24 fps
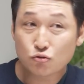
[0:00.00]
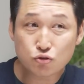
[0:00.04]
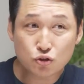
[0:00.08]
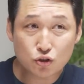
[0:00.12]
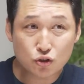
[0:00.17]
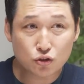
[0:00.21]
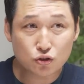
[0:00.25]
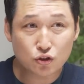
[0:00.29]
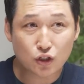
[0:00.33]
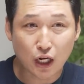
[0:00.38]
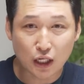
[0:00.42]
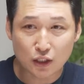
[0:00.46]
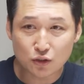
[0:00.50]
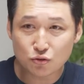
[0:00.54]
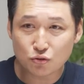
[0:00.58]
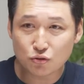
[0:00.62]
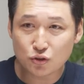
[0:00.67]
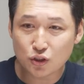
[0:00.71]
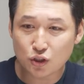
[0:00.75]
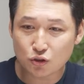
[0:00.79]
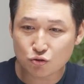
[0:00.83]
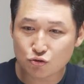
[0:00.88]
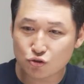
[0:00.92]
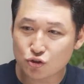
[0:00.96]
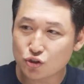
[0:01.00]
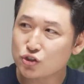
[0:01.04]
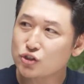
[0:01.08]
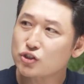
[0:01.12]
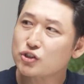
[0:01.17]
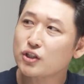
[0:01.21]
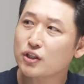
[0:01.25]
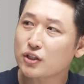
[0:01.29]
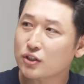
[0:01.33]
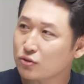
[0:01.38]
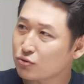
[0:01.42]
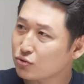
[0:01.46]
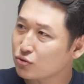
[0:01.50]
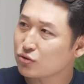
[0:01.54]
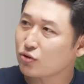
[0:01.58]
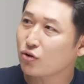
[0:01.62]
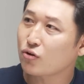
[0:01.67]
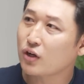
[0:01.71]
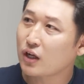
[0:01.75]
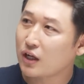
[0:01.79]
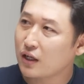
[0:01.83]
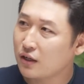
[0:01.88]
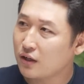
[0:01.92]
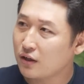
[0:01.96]
투자자들이 안 좋으니까 주식시장에서도
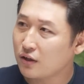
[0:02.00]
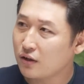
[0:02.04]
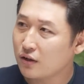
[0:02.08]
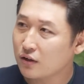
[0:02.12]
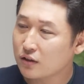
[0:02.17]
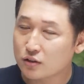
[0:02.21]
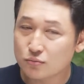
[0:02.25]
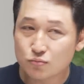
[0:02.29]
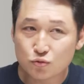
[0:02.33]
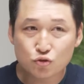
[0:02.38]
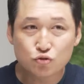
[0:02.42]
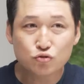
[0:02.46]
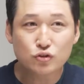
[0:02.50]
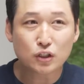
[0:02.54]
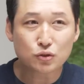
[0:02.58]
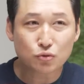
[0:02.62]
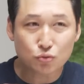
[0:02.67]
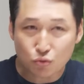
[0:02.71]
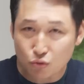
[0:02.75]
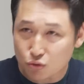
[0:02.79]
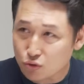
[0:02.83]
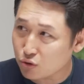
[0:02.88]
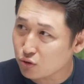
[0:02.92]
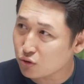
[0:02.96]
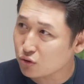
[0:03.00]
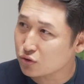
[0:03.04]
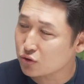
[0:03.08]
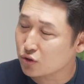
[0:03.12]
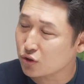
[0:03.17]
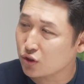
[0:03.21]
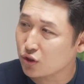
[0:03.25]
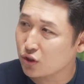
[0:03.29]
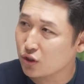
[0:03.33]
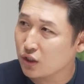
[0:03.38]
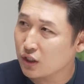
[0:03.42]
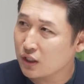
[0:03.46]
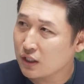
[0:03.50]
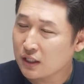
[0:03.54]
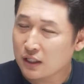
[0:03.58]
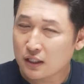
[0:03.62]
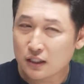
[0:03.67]
떠나요. 네. 그럼 주가도 또 떨어져요. 네.